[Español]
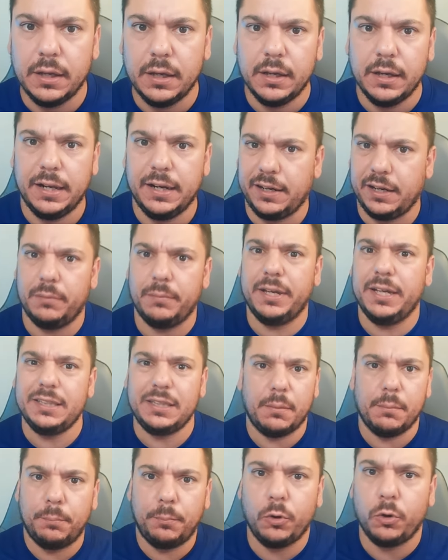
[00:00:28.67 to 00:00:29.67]
el Real Madrid
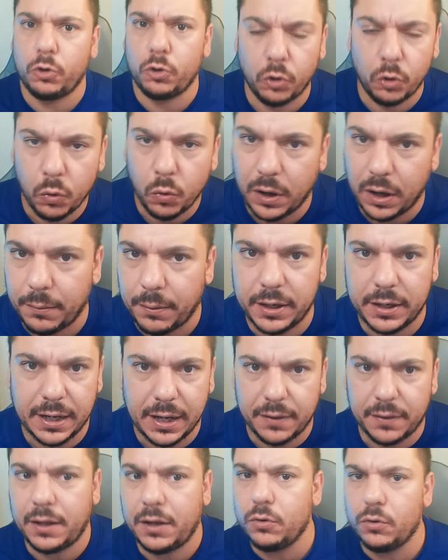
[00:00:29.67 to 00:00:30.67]
tampoco jugaba
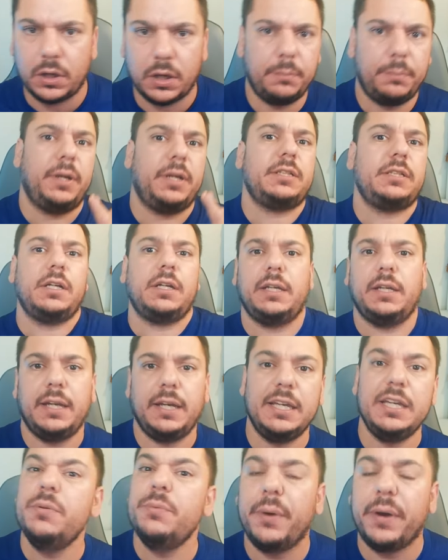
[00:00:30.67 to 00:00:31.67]
nada, lo que pasa es que
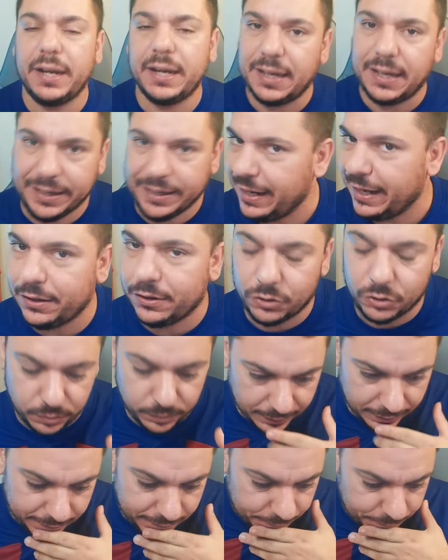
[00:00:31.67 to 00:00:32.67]
iban ganando,
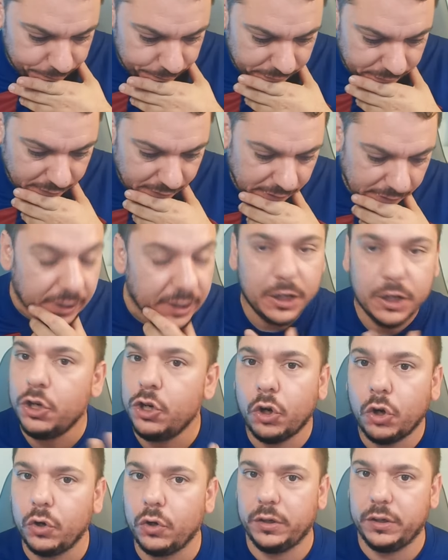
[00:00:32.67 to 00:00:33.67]
¿vale?
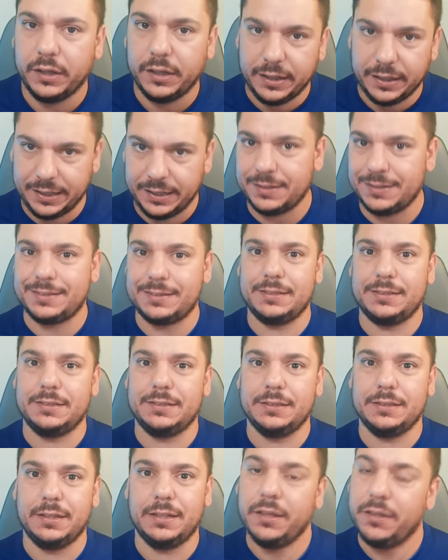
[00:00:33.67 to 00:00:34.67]
No
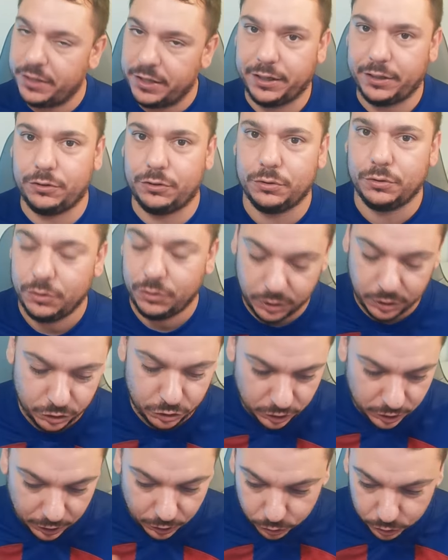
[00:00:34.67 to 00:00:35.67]
es cierto, lo he
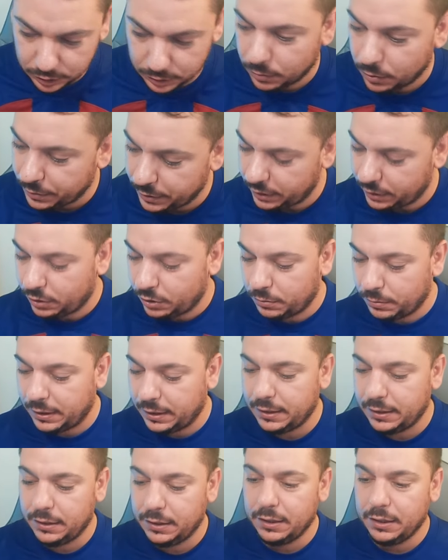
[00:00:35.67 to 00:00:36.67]
dicho en el último vídeo,
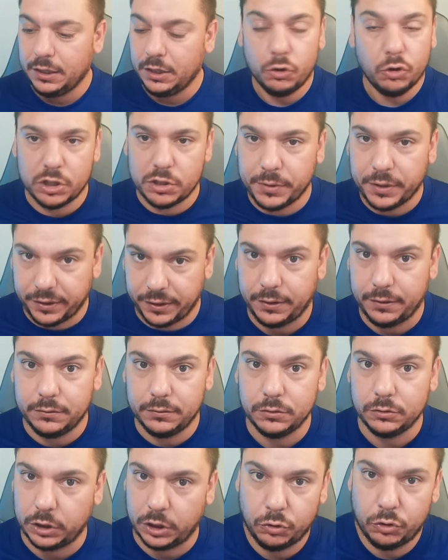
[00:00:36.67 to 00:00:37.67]
¿vale? No es verdad.
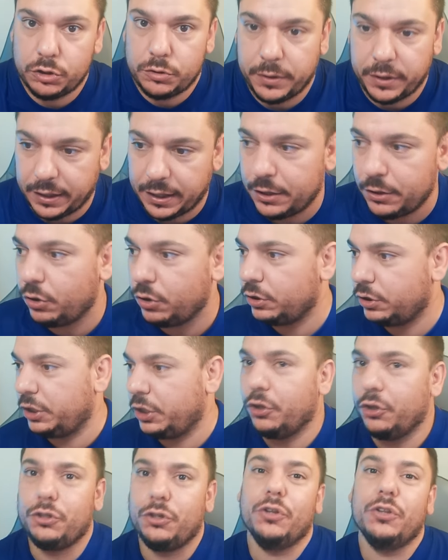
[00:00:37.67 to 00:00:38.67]
O sea, no es verdad. Yo,
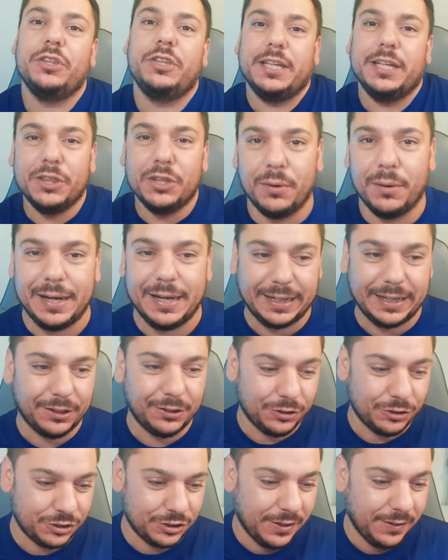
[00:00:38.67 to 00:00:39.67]
entiendo, ¿vale? Que
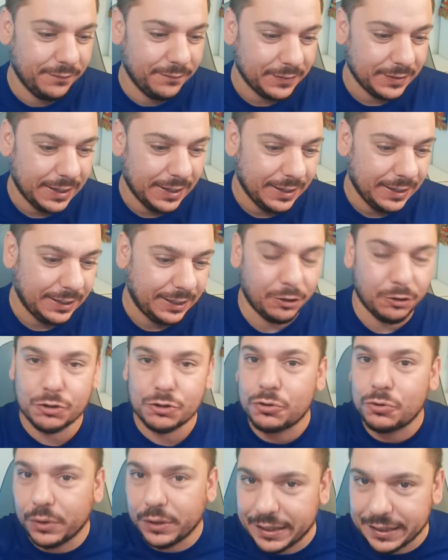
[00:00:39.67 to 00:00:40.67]
los, que los
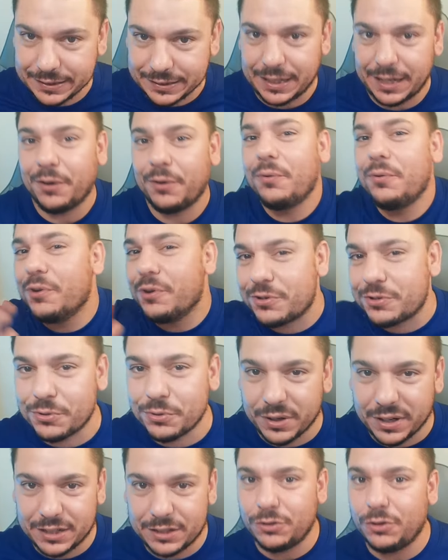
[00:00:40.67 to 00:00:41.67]
culés, algunos
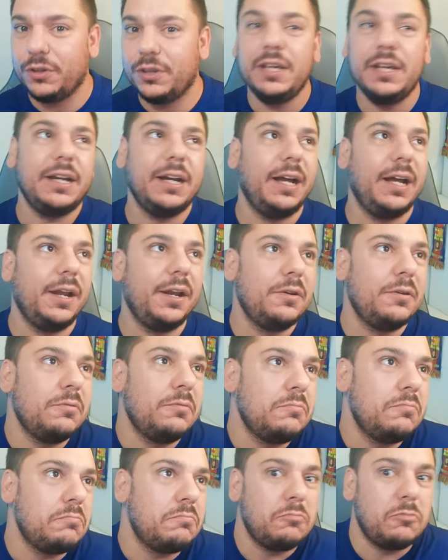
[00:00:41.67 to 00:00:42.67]
culés lo
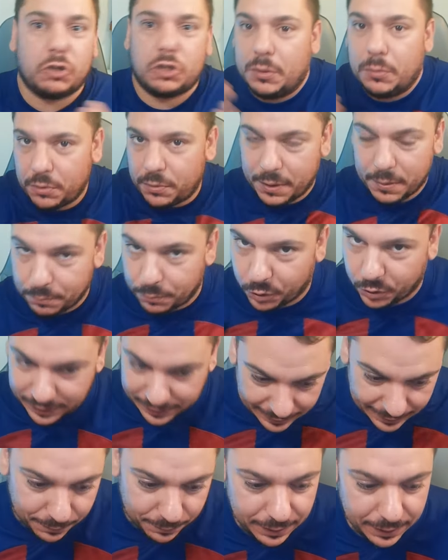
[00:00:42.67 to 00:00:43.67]
digan, no sé muy bien por
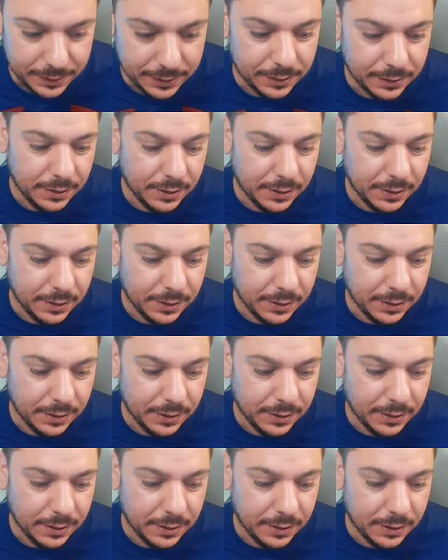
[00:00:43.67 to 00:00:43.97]
qué, ¿vale?